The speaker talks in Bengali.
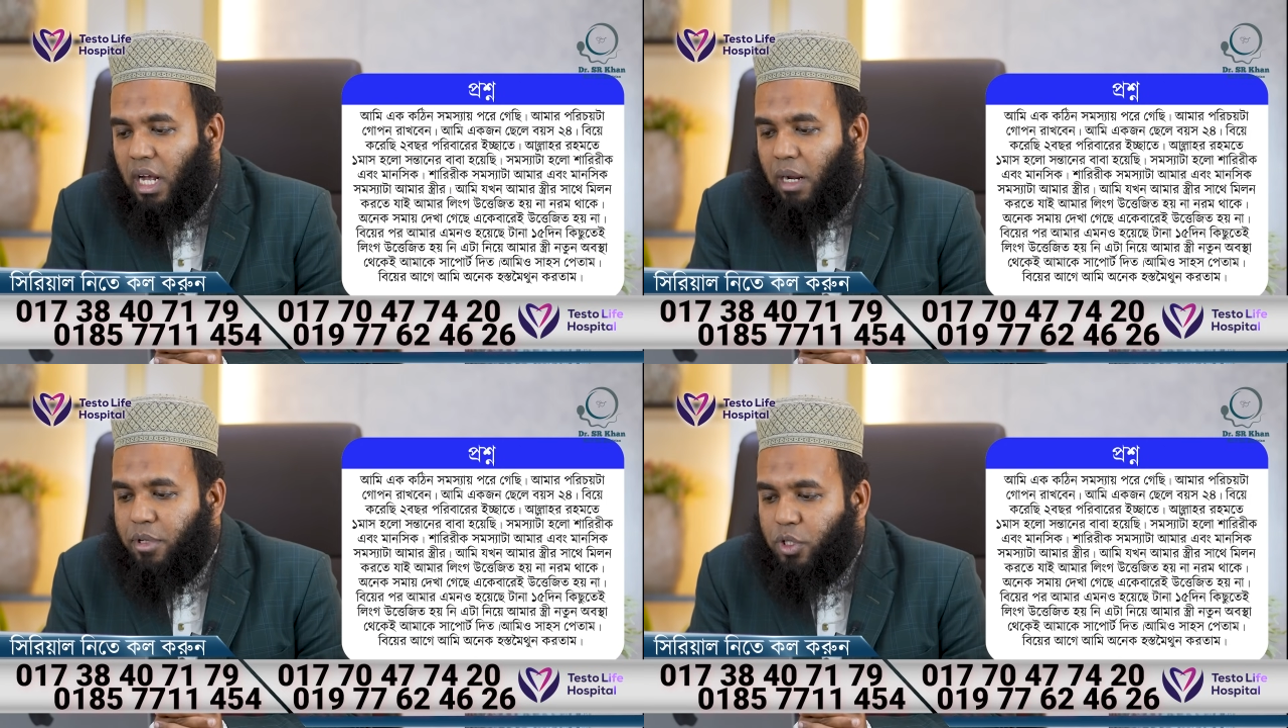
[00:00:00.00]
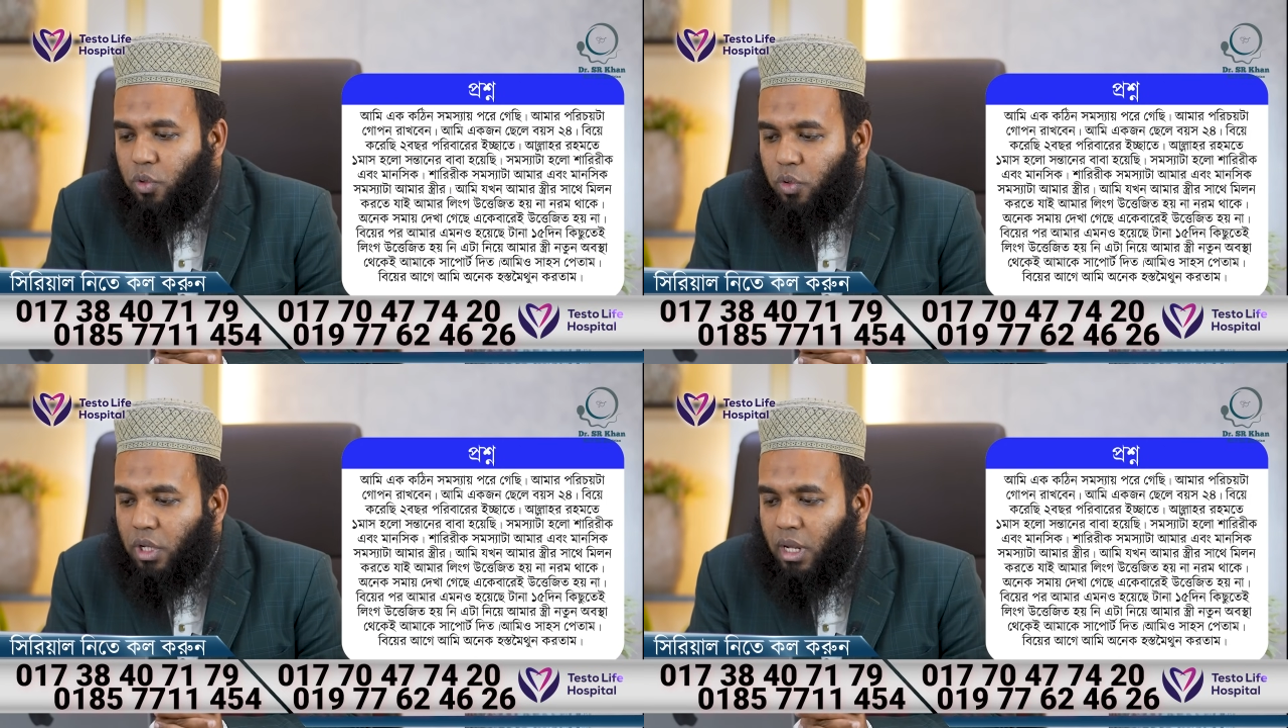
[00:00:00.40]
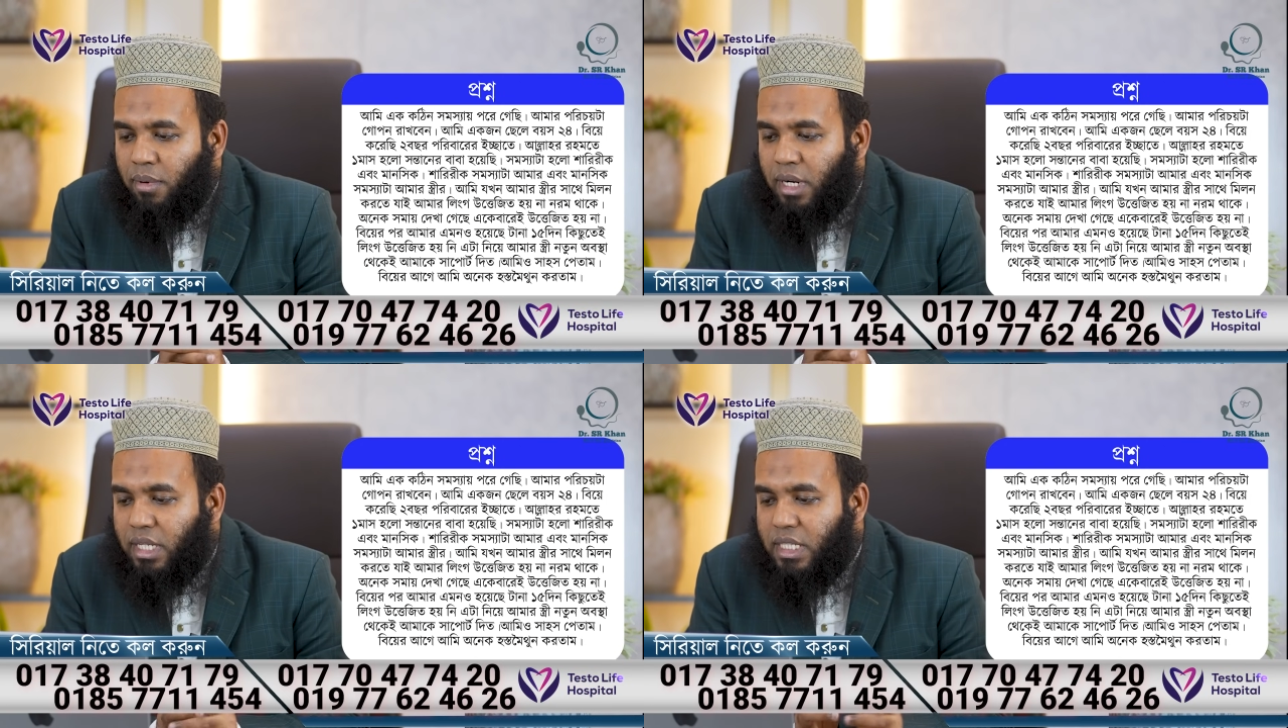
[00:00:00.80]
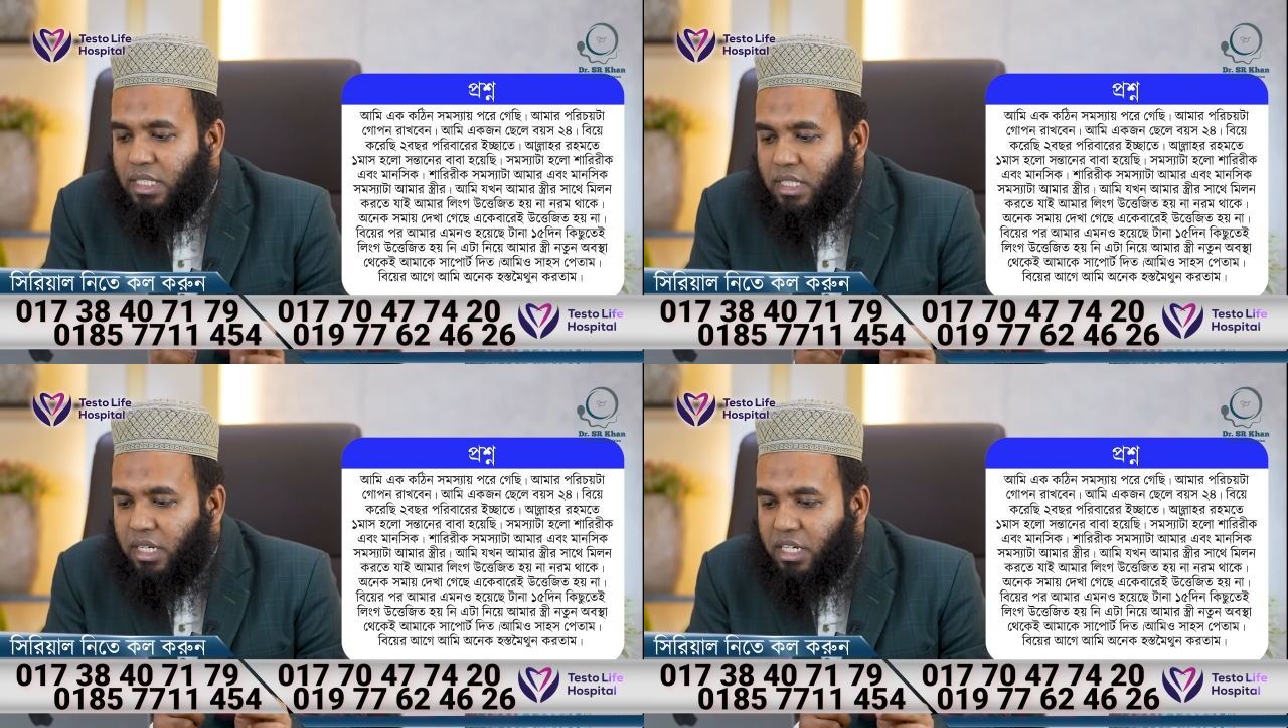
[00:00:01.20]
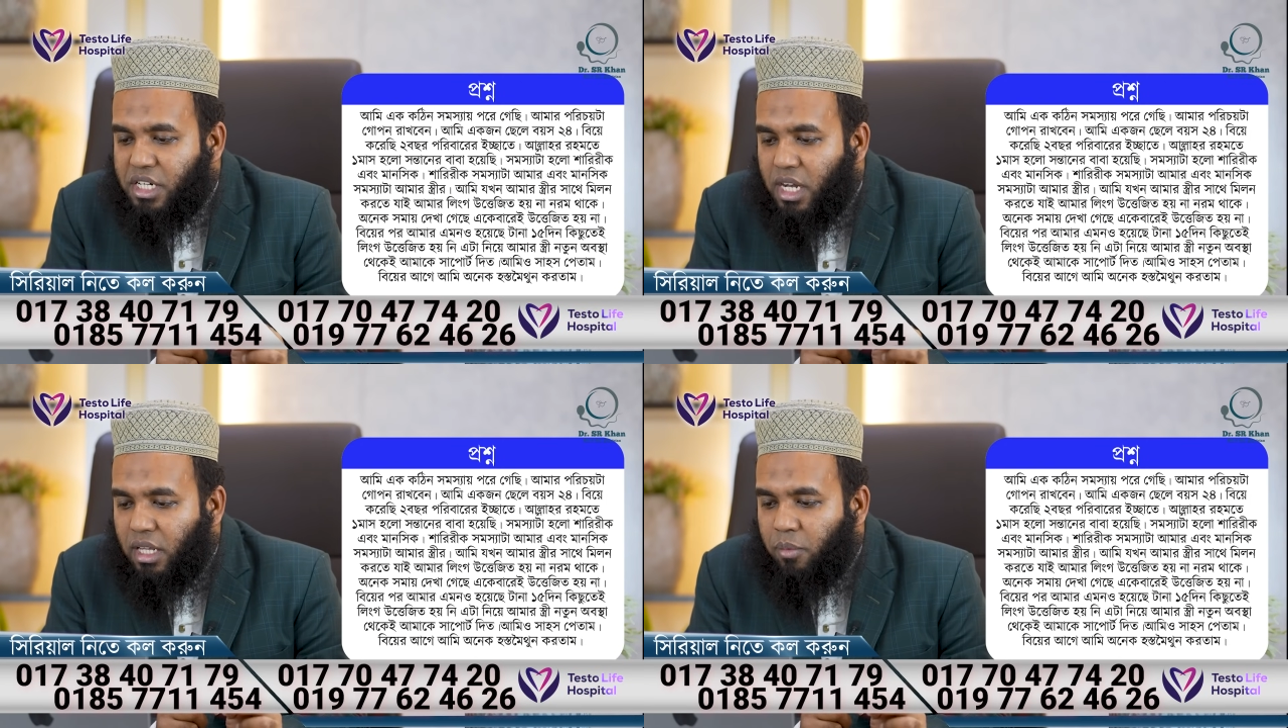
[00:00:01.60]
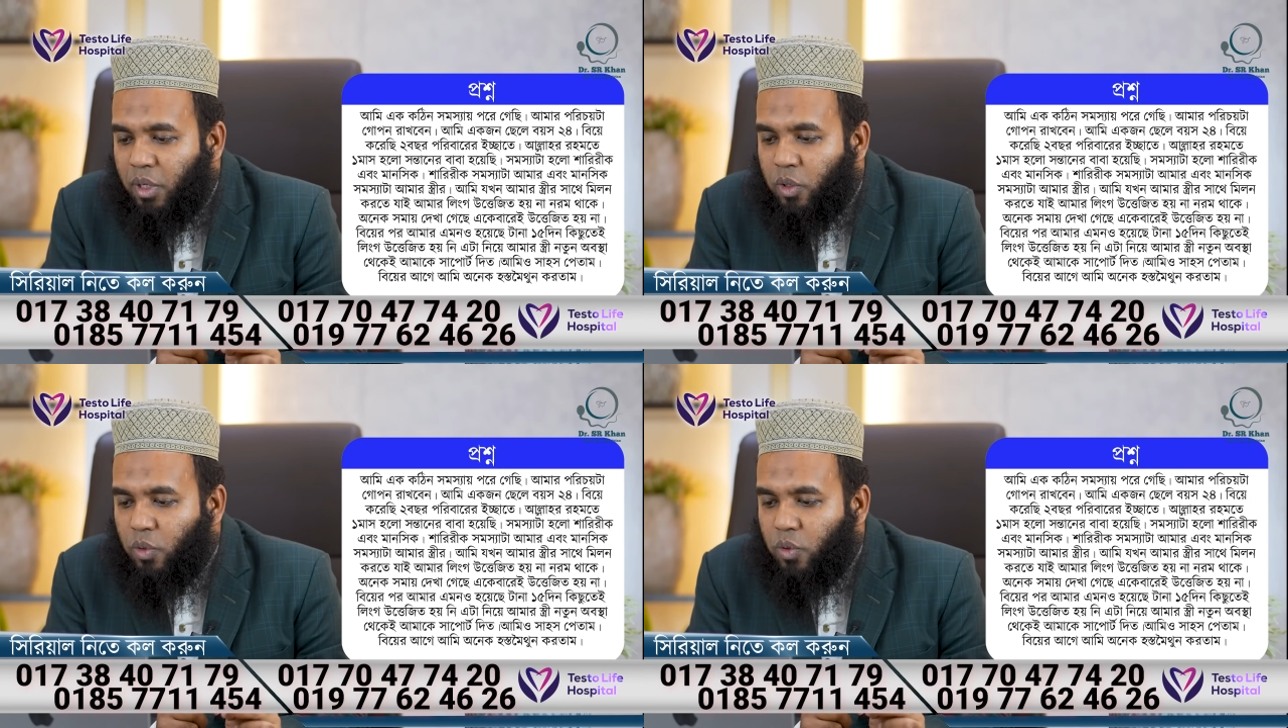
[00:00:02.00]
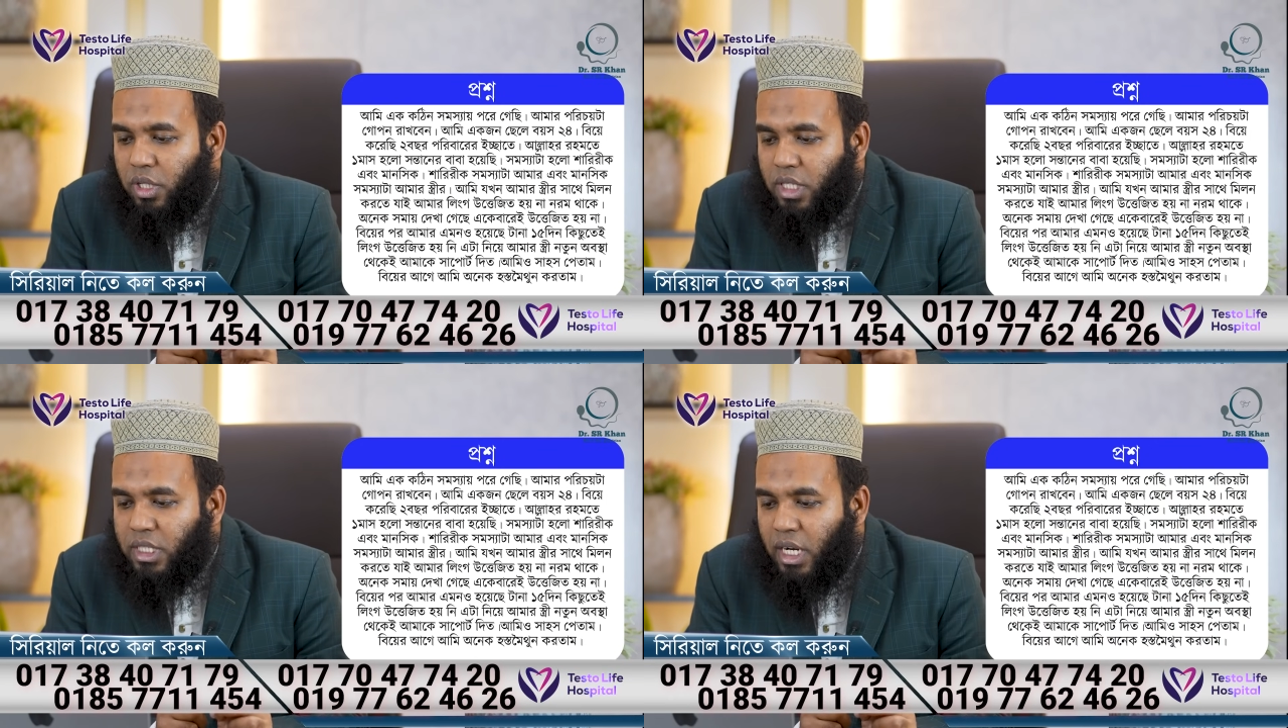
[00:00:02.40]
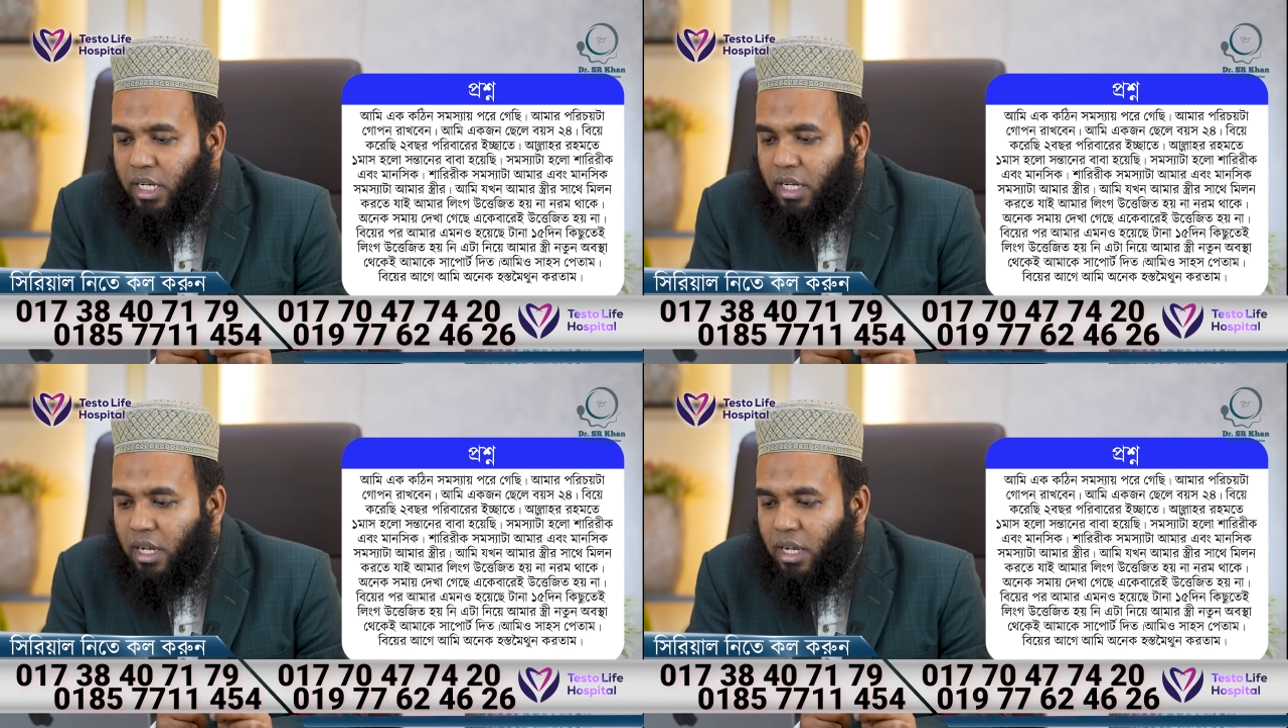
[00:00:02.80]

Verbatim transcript: আমি যখন আমার স্ত্রীর সাথে মিলন করতে যাই